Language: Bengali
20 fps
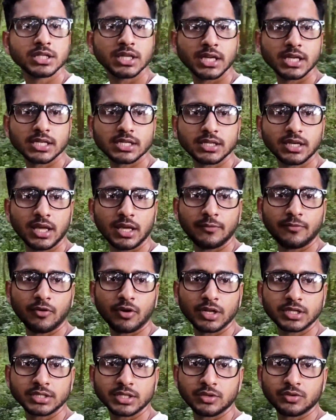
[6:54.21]
শেষ নেই
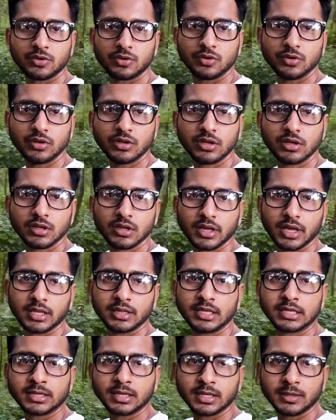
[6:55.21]
ফরেস্টের কোনো
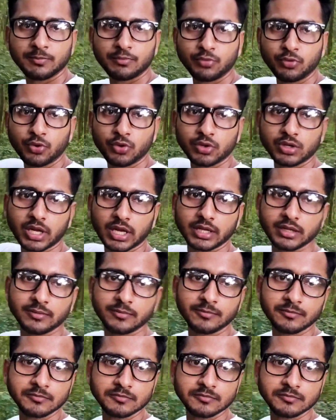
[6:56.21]
এই দিকটাতে পুরোটাই